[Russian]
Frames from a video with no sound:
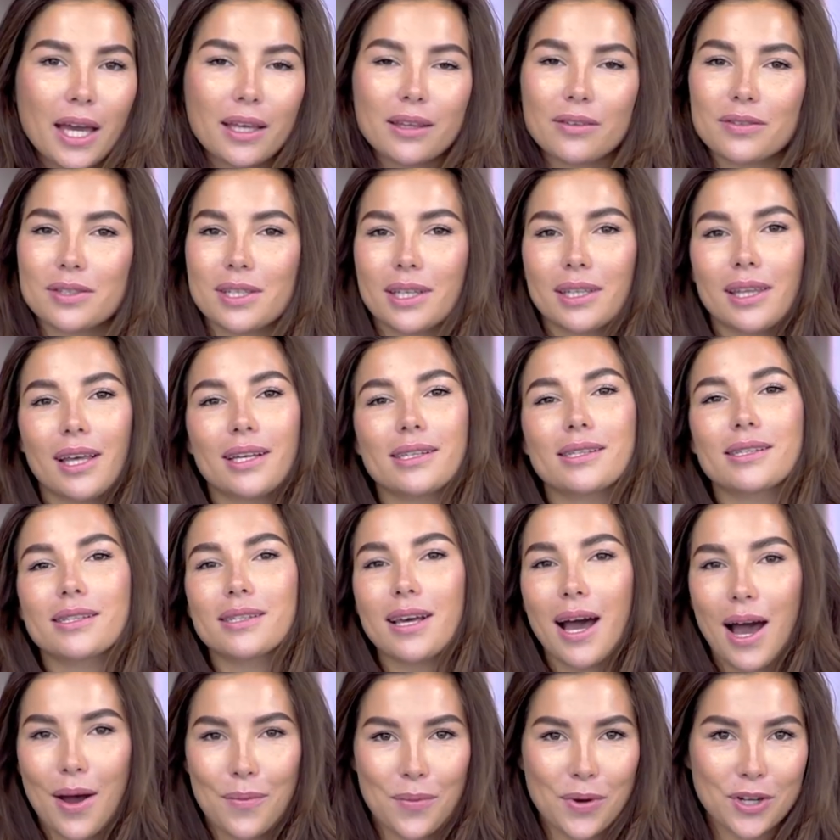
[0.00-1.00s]
Это всегда
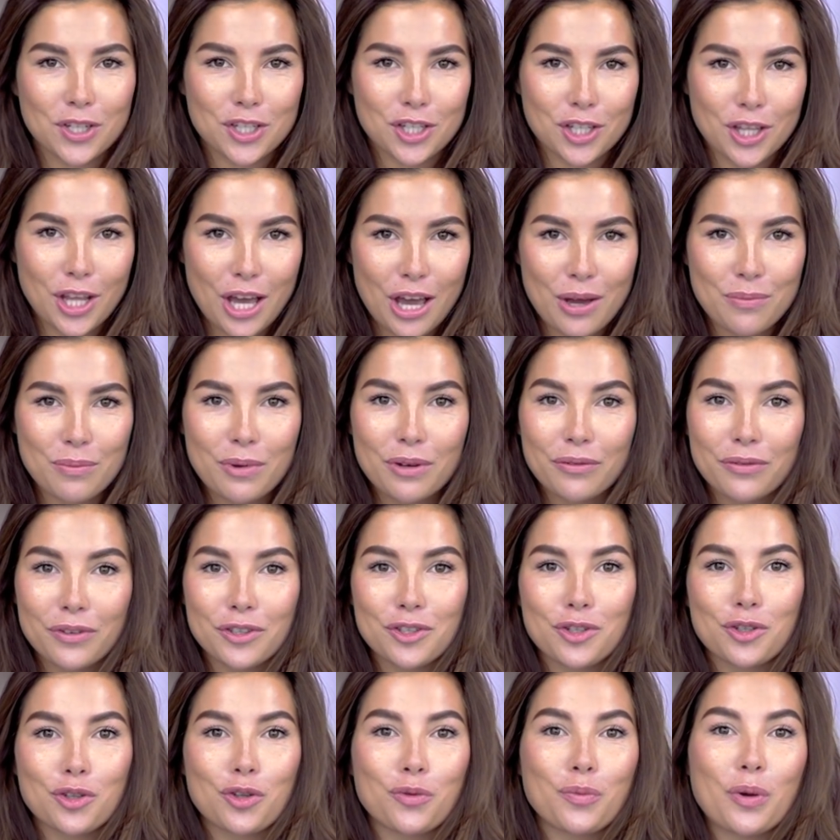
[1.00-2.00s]
самое ожидаемое
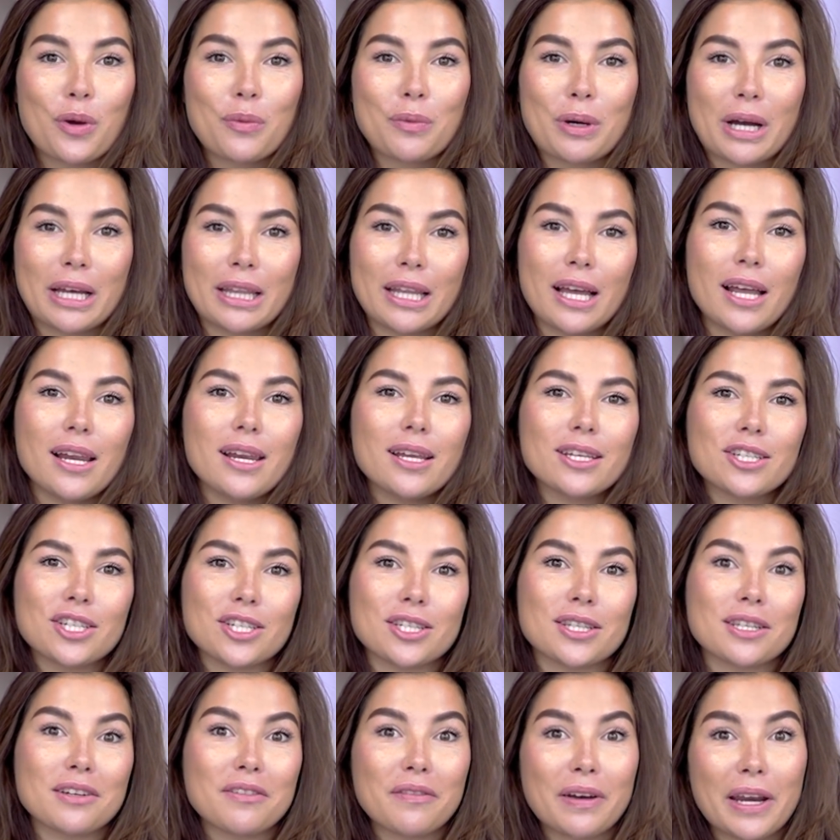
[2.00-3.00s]
видео на моем канале, и,
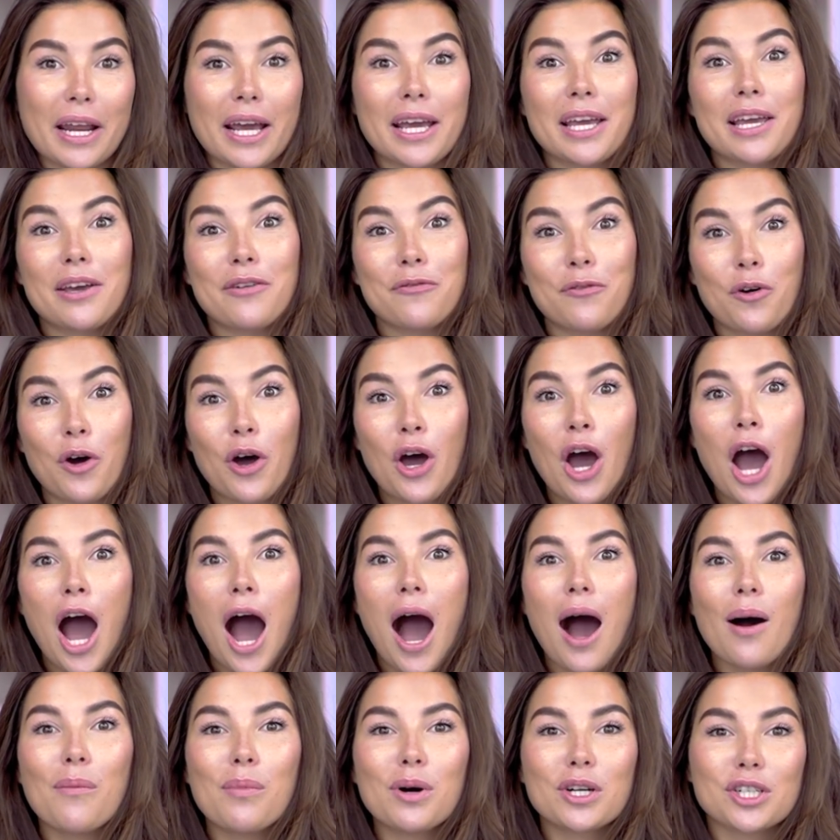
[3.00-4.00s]
честно говоря, я его
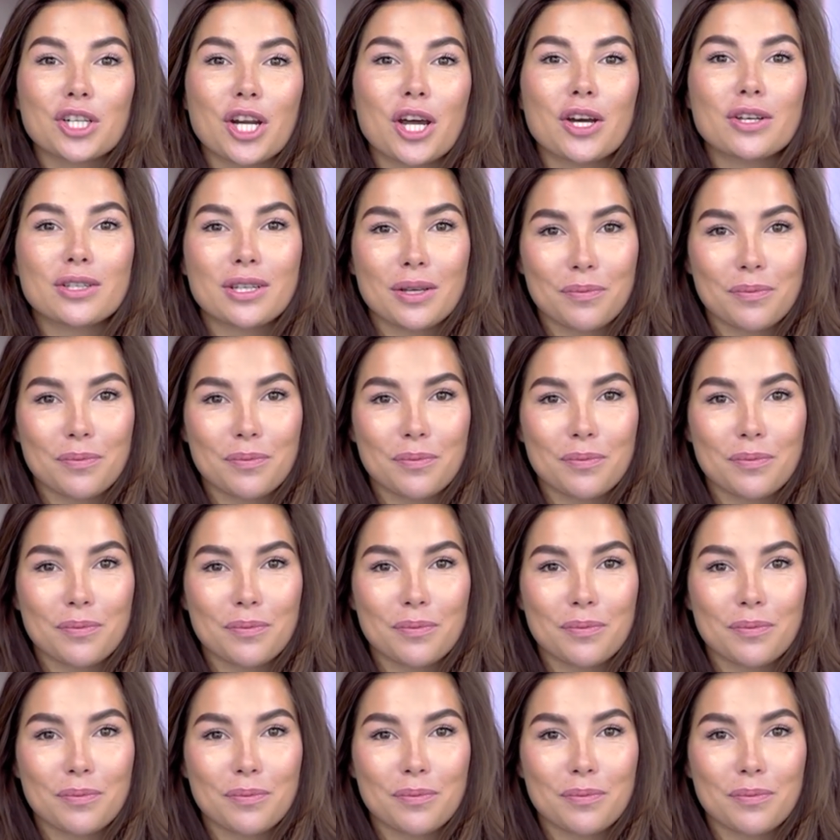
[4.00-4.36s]
обожаю